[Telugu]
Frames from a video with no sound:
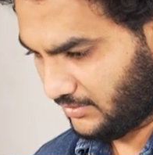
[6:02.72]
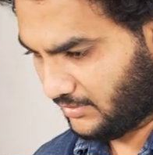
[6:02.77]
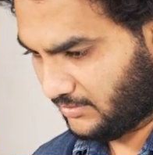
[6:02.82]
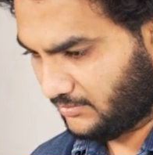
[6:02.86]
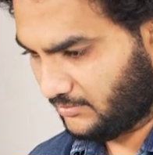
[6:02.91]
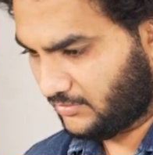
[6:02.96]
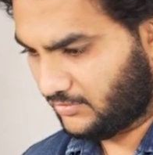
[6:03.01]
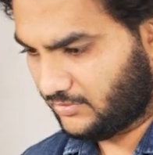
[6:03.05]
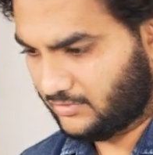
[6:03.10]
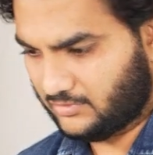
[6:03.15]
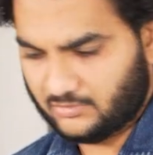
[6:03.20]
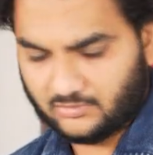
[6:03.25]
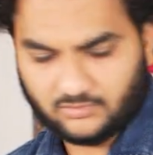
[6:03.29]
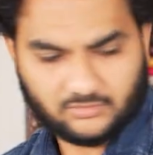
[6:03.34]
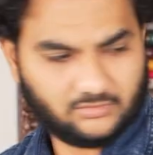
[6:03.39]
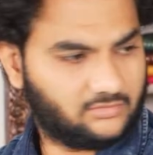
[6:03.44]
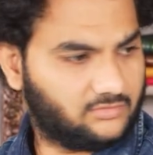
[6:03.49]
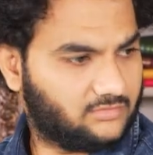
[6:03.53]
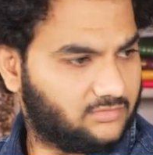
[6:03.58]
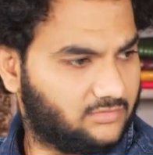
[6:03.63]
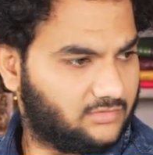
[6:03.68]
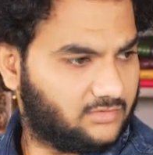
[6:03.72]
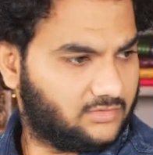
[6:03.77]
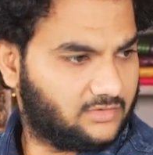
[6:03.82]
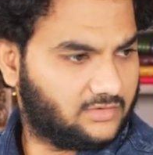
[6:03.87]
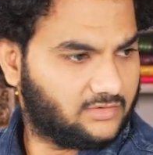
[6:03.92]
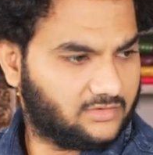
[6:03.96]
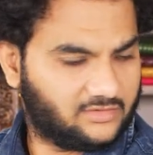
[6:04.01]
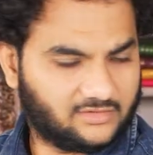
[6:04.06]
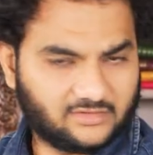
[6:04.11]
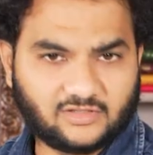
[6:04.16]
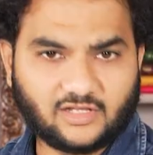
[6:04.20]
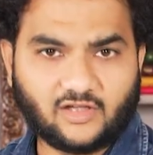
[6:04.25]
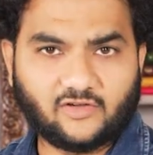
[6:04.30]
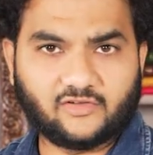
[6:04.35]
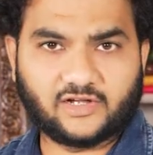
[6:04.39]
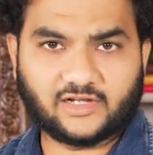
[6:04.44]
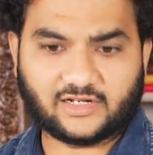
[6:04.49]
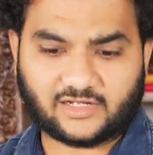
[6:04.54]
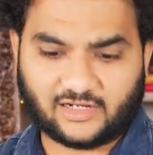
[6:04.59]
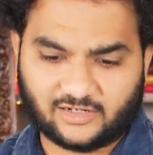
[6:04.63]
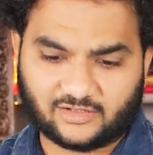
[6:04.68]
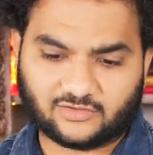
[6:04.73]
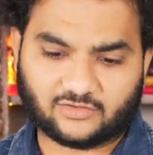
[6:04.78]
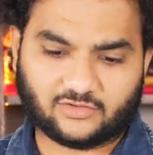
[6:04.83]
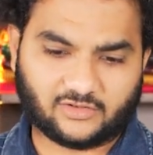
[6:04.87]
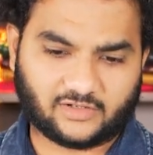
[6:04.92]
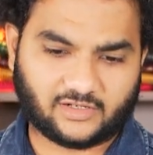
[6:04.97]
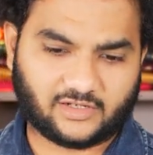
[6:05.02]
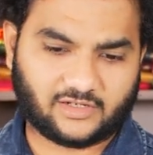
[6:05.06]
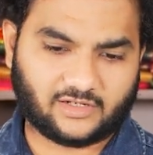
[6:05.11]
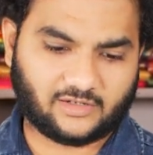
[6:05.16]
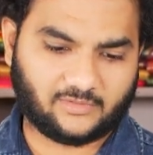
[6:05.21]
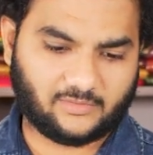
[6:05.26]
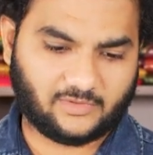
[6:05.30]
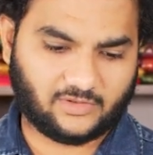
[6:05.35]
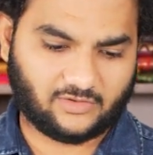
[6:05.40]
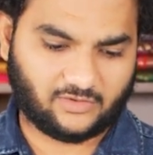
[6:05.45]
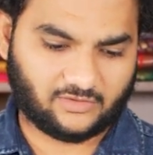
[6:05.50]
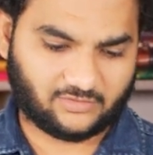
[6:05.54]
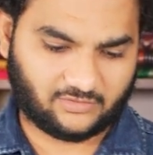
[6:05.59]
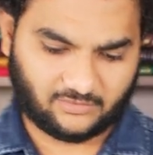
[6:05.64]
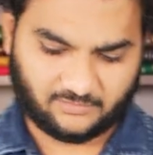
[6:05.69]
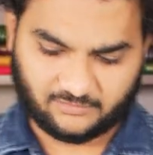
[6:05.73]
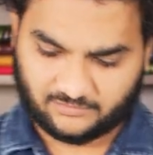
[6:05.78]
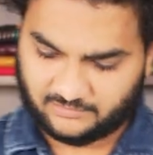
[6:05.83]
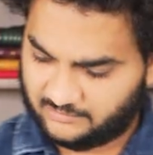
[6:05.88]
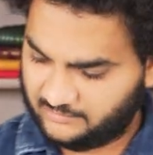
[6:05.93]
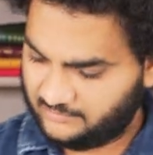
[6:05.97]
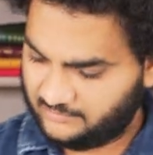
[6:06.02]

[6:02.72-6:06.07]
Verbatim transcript: అమ్మో సెవెన్ ఎయిట్ కలర్స్ ఉన్నాయండి మీకోసం